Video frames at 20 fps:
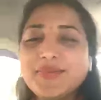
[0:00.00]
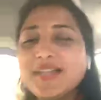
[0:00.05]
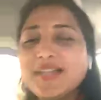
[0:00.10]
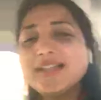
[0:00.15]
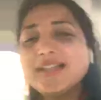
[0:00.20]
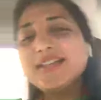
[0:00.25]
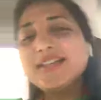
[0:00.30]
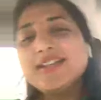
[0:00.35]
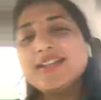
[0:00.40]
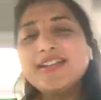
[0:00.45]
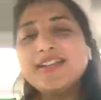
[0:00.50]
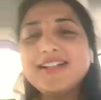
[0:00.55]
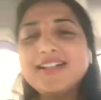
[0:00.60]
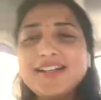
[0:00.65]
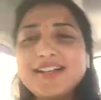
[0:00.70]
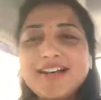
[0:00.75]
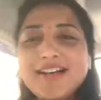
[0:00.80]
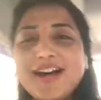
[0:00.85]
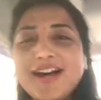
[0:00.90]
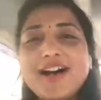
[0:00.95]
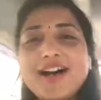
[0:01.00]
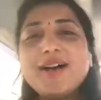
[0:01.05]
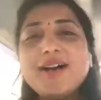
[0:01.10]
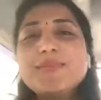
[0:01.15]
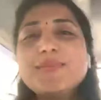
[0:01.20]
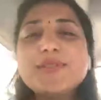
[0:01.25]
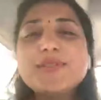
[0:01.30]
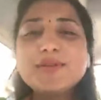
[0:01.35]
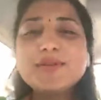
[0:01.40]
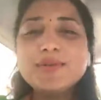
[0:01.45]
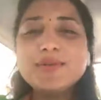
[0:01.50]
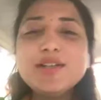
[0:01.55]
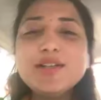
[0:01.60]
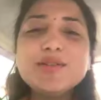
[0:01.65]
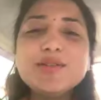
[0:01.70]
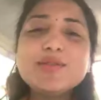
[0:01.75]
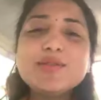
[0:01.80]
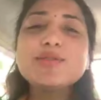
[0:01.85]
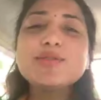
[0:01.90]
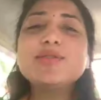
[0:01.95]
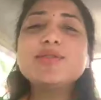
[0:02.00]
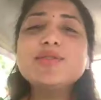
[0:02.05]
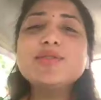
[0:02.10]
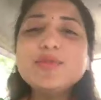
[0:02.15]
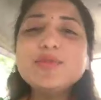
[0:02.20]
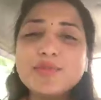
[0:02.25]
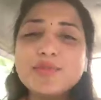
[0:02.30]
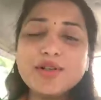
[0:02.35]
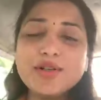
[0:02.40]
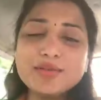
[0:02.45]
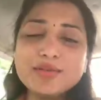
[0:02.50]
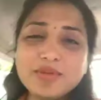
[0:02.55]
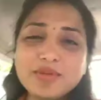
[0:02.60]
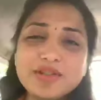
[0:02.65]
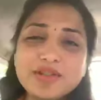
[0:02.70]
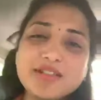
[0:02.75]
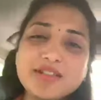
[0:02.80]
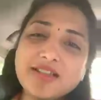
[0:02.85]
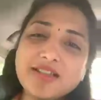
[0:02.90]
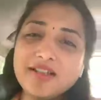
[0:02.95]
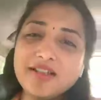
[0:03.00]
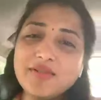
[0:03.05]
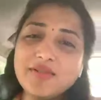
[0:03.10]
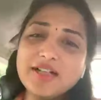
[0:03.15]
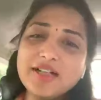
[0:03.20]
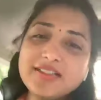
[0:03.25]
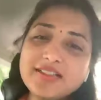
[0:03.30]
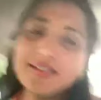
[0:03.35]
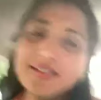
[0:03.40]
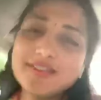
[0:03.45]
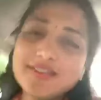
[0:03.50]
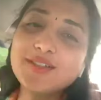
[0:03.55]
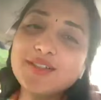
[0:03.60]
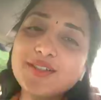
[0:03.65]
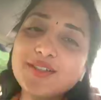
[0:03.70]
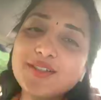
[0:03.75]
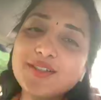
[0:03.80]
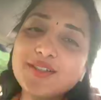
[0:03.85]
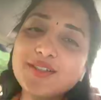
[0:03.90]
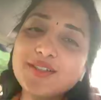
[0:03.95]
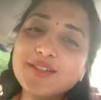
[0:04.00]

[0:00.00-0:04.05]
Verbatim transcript: मैं आप सभी लोगों को बहुत बहुत धन्यवाद करती हूँ